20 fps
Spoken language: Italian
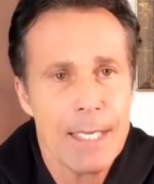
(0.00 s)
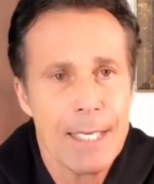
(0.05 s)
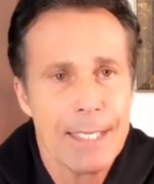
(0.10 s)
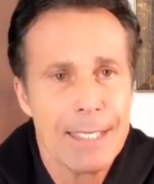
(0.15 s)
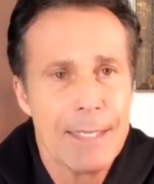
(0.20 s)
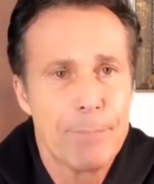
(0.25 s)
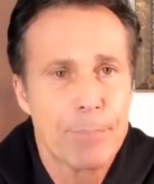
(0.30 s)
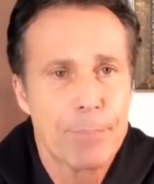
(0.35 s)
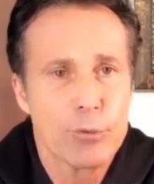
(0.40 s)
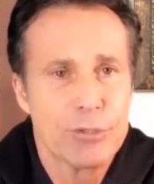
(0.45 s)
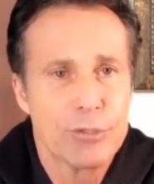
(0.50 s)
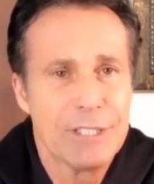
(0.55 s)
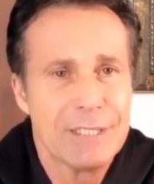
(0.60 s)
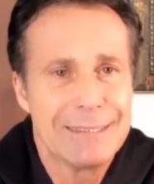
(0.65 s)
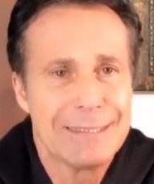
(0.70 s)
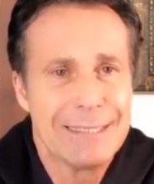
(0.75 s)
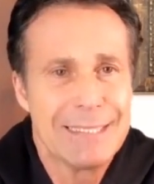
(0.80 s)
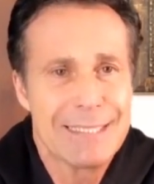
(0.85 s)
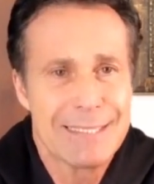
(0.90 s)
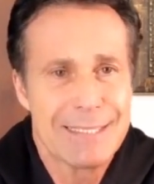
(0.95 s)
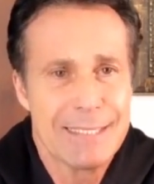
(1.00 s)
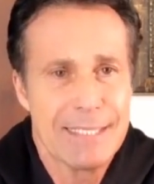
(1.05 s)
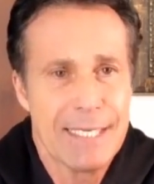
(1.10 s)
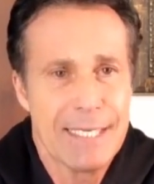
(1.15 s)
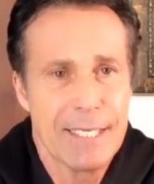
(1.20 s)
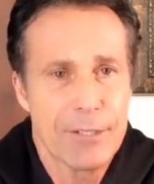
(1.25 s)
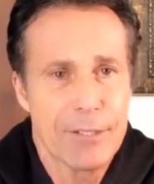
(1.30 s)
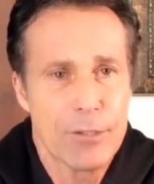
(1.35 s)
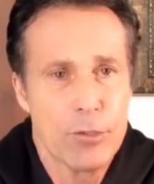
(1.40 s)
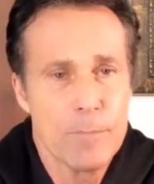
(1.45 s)
Le proteine del
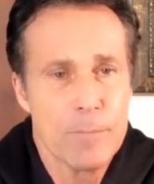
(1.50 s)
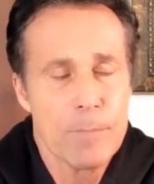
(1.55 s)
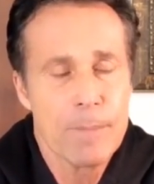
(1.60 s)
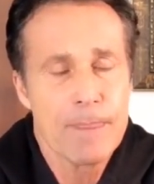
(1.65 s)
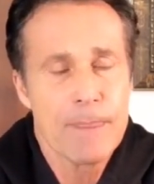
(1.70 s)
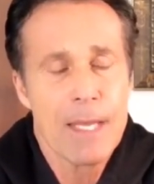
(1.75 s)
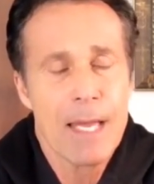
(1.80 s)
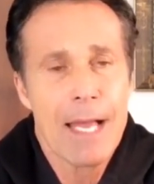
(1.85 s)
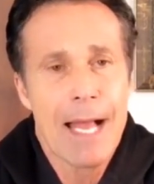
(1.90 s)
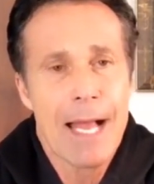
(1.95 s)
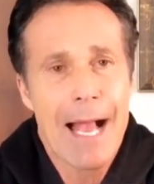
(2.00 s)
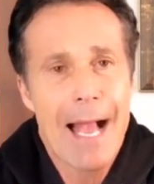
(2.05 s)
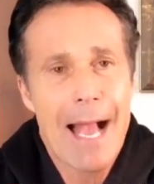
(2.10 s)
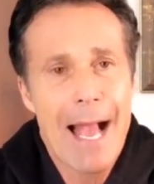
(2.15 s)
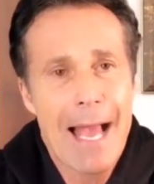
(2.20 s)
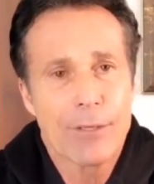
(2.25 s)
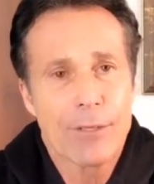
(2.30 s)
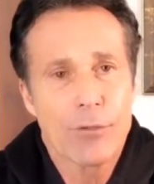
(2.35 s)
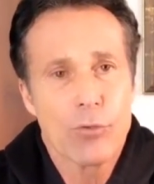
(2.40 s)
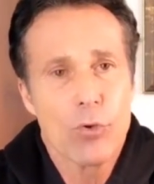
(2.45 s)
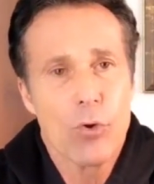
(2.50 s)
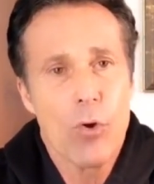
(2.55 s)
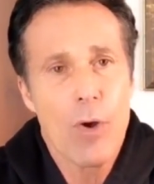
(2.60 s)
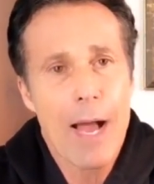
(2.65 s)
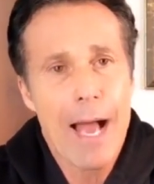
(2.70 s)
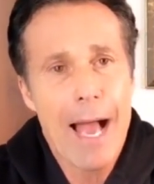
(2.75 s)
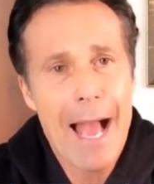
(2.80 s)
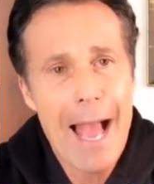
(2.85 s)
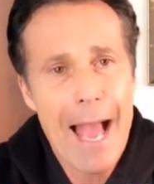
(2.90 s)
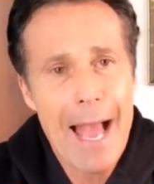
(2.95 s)
siero
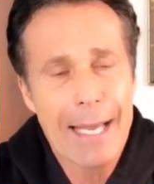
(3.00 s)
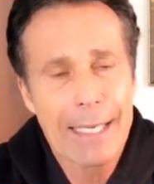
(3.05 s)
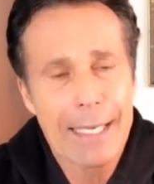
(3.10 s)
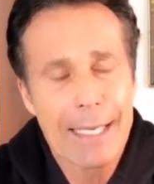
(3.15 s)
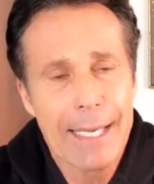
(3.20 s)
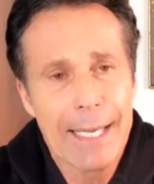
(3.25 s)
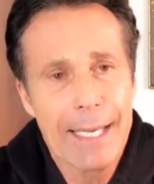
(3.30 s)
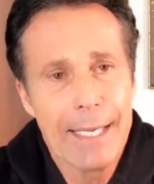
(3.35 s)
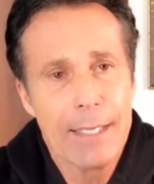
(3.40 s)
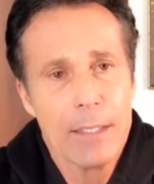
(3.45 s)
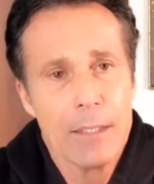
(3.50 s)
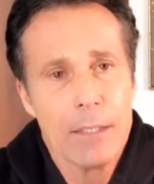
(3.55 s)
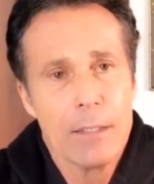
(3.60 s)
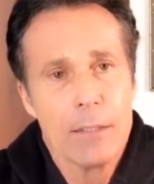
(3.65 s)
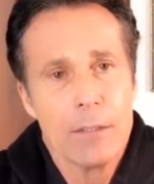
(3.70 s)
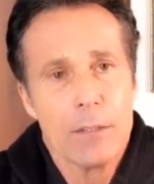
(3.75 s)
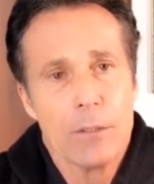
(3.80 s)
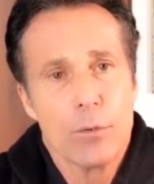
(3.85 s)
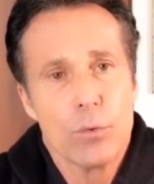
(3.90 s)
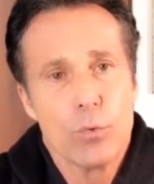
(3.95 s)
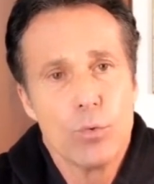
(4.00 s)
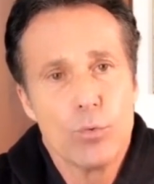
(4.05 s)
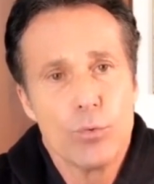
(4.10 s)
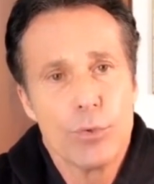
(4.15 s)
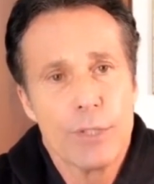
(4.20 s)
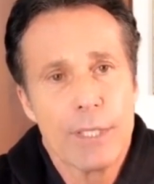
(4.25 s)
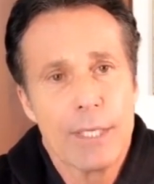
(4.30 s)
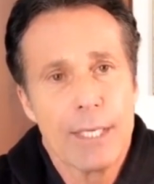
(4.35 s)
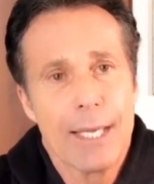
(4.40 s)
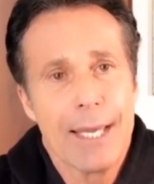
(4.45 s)
hanno anche
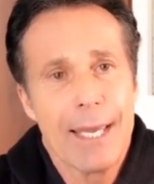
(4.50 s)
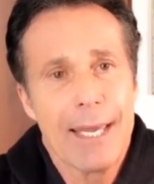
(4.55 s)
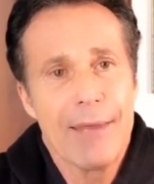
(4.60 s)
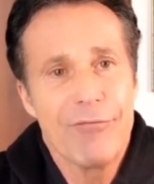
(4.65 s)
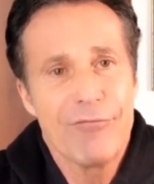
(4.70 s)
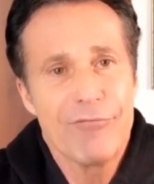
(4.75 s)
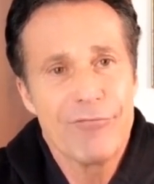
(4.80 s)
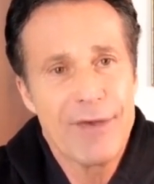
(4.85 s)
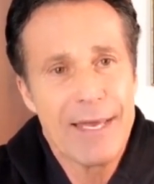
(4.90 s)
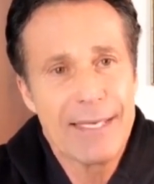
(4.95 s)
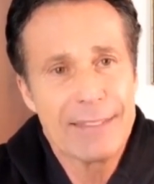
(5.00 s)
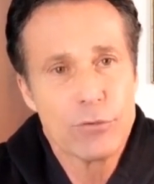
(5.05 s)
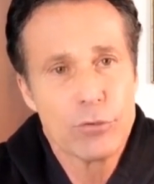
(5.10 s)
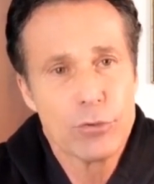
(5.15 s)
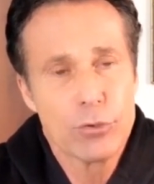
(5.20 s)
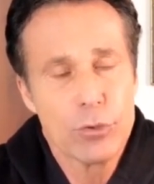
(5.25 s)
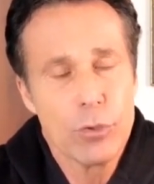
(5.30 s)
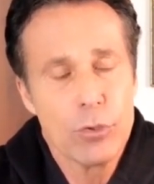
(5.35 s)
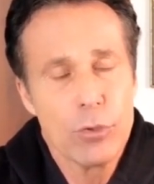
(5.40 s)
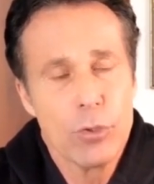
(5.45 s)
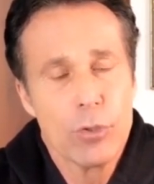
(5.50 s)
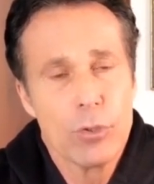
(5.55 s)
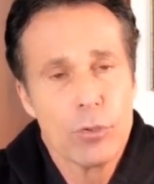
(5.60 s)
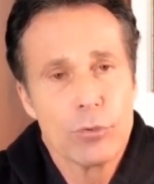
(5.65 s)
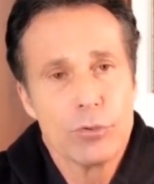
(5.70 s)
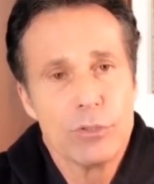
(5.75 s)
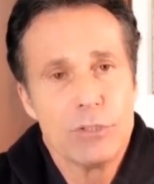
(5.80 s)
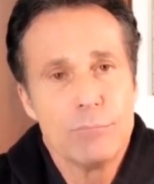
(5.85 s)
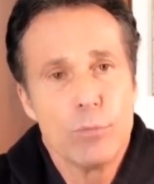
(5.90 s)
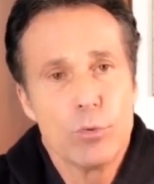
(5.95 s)
un effetto
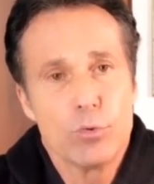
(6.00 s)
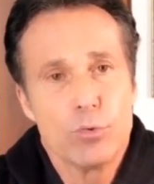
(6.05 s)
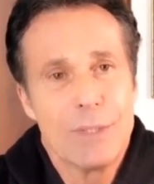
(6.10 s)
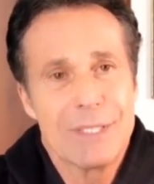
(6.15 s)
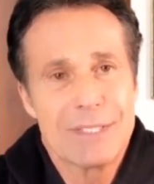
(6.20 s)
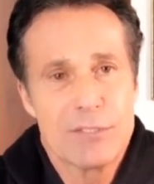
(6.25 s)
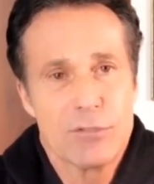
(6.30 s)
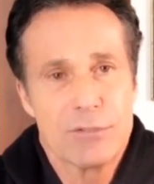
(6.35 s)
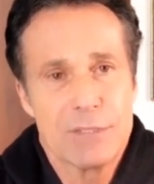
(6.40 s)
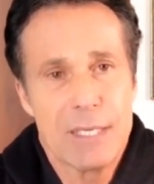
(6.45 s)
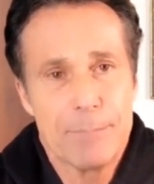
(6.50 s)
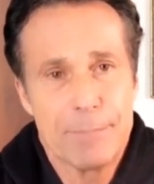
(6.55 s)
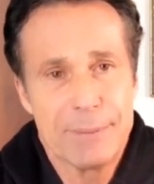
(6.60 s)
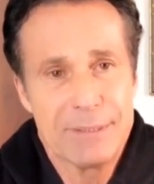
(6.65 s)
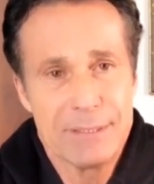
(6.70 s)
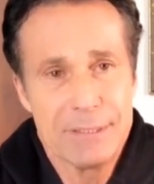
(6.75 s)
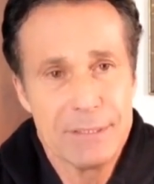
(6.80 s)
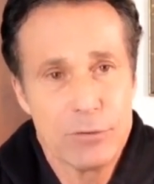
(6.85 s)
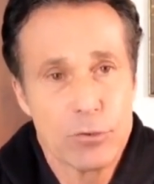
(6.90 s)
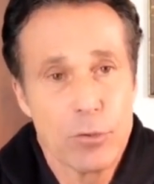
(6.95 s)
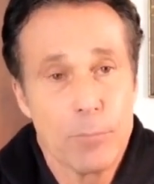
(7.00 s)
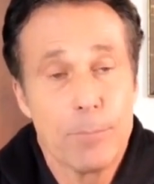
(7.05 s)
di modulazione dell'appetito.